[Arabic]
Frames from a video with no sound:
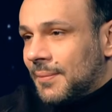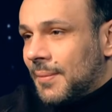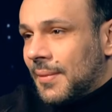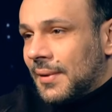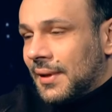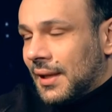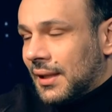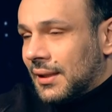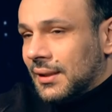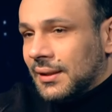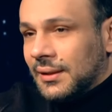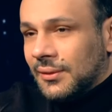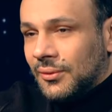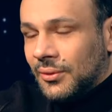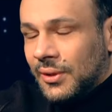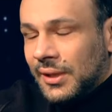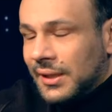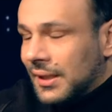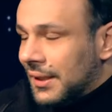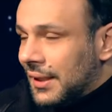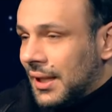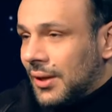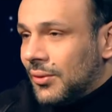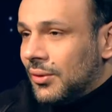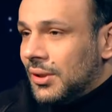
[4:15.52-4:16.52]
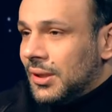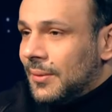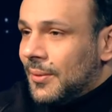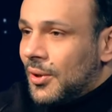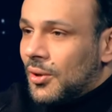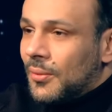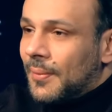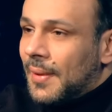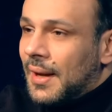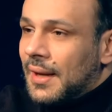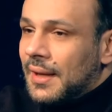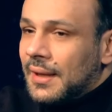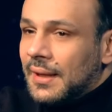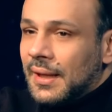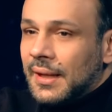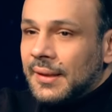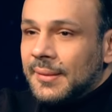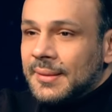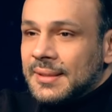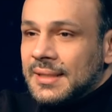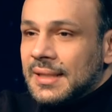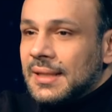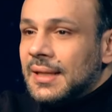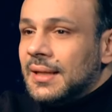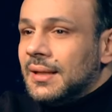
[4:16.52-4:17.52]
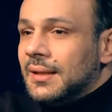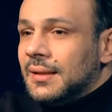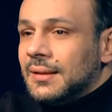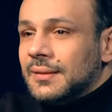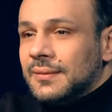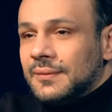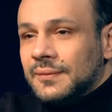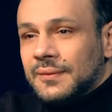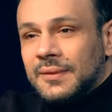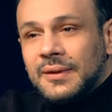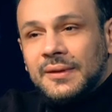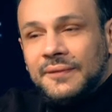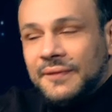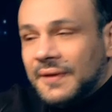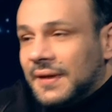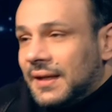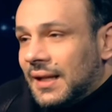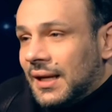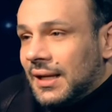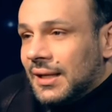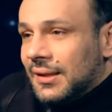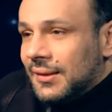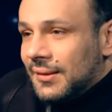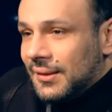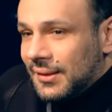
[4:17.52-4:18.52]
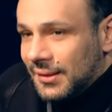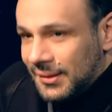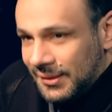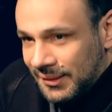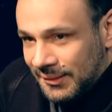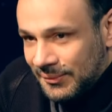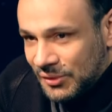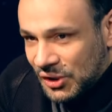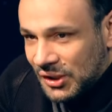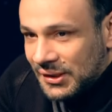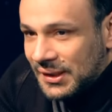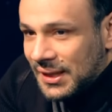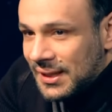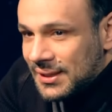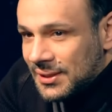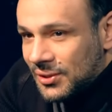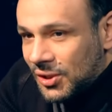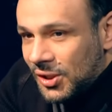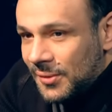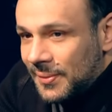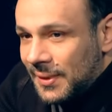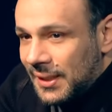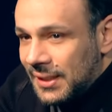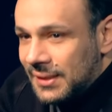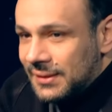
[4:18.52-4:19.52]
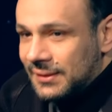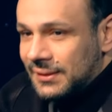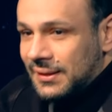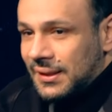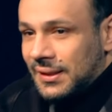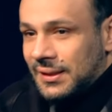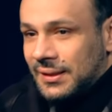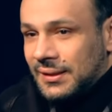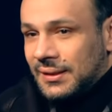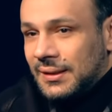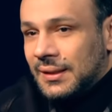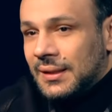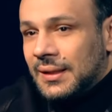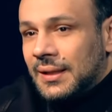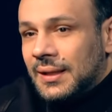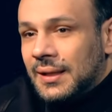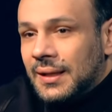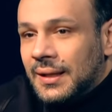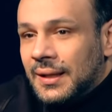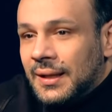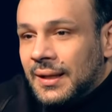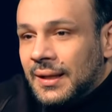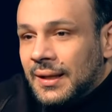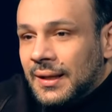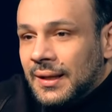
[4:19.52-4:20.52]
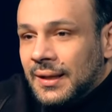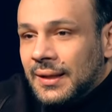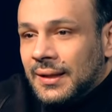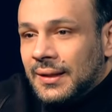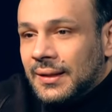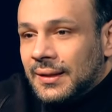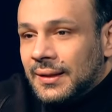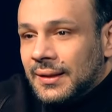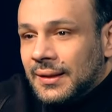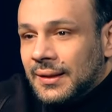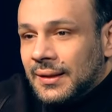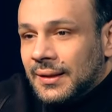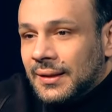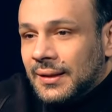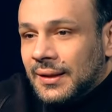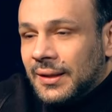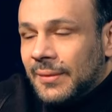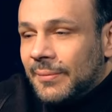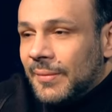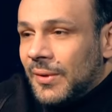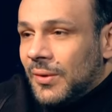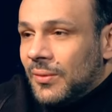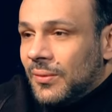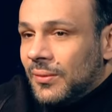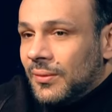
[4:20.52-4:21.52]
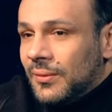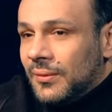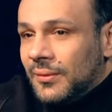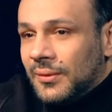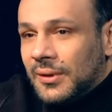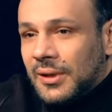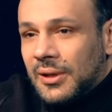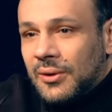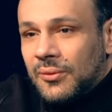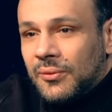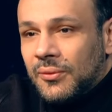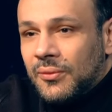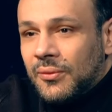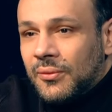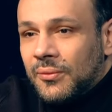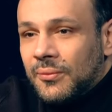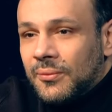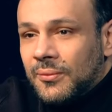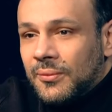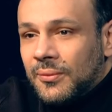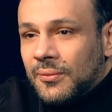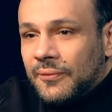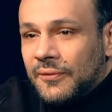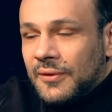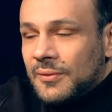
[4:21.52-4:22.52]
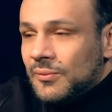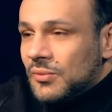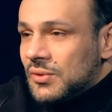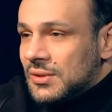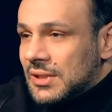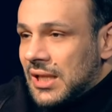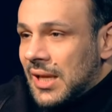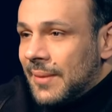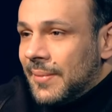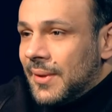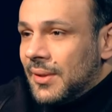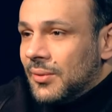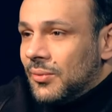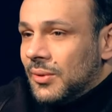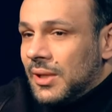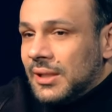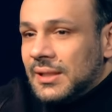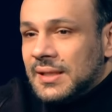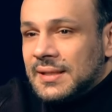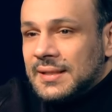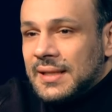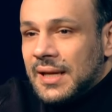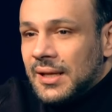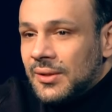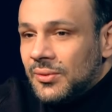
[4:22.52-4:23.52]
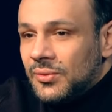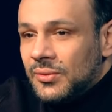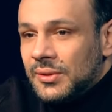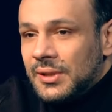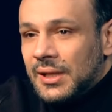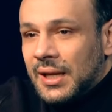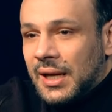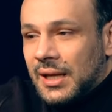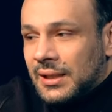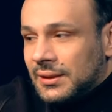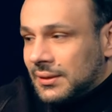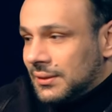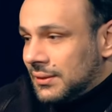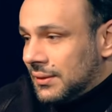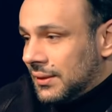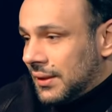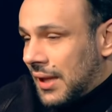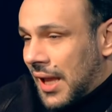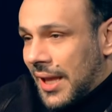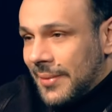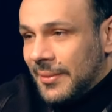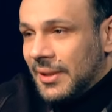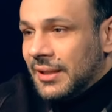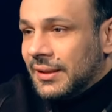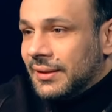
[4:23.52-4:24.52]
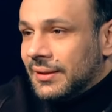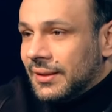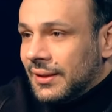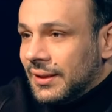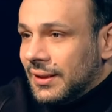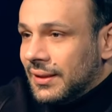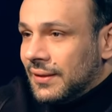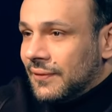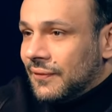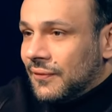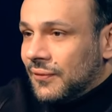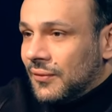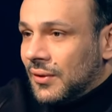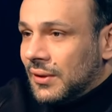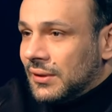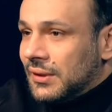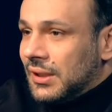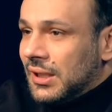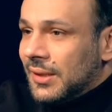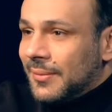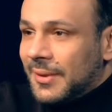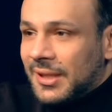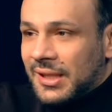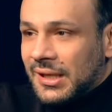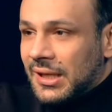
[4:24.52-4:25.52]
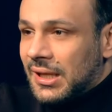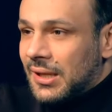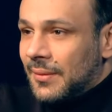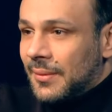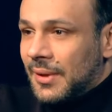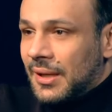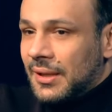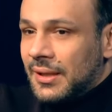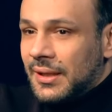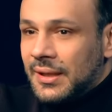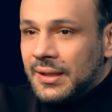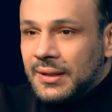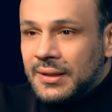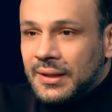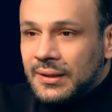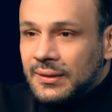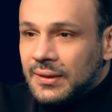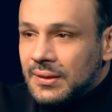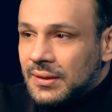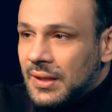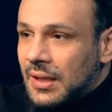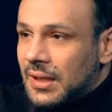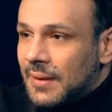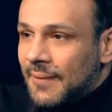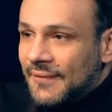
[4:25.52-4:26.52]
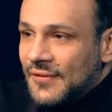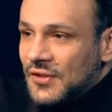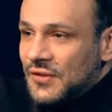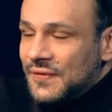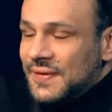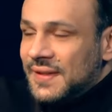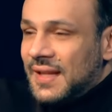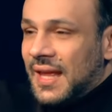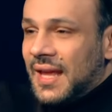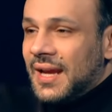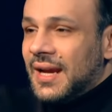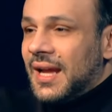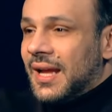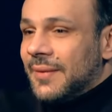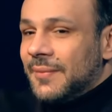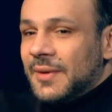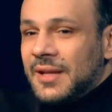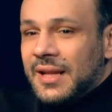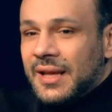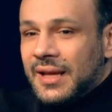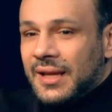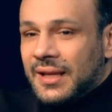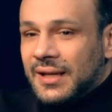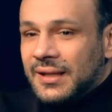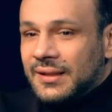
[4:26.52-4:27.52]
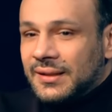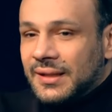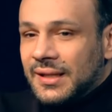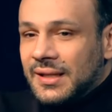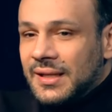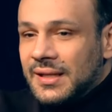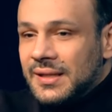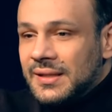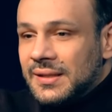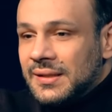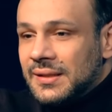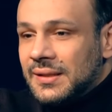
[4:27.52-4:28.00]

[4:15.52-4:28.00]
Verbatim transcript: يعني قليلين قوي اللي بقوا معي يعني بس انا الفكره اللي مش قادر استوعبها انت لما لو في المستقبل اولادي سالوني عن عملت ايه في وقت الاباده الجماعيه ايه كنت انا مفيش في ايدي حاجه اعملها غير ان انا